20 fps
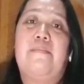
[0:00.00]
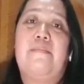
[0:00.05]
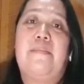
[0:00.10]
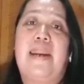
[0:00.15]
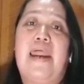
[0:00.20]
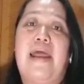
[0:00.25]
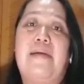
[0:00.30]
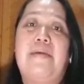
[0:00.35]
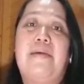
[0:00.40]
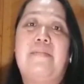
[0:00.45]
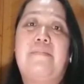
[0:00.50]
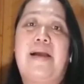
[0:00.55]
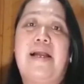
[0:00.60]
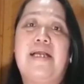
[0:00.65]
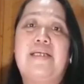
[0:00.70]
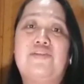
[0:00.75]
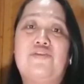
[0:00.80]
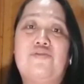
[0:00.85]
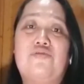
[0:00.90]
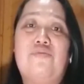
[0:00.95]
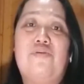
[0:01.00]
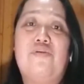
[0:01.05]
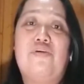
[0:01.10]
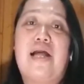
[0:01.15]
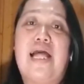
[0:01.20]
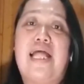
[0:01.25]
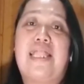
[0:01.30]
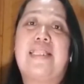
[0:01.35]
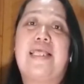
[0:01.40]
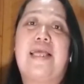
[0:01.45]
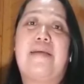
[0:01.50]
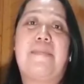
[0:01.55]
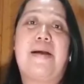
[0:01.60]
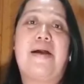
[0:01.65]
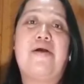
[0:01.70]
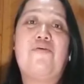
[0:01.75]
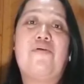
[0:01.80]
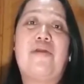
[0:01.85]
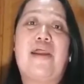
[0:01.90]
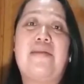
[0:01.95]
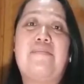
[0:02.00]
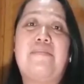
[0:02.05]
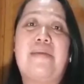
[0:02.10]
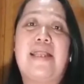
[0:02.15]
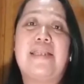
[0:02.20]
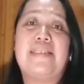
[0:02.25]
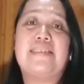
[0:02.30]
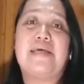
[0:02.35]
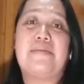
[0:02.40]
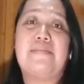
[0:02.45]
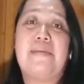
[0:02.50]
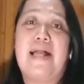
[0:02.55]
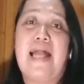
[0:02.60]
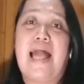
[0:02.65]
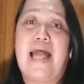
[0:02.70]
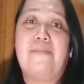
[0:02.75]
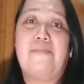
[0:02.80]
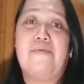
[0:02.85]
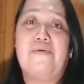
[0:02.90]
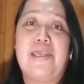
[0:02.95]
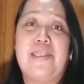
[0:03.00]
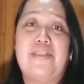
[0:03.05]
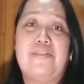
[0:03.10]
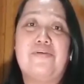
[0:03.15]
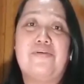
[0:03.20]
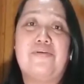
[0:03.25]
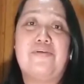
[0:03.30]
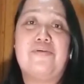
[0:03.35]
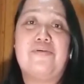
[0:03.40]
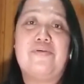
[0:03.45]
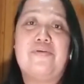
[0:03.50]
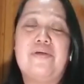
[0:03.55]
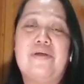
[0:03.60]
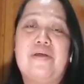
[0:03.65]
Maraming pagsubok at kapaguran man sa maghapong ito.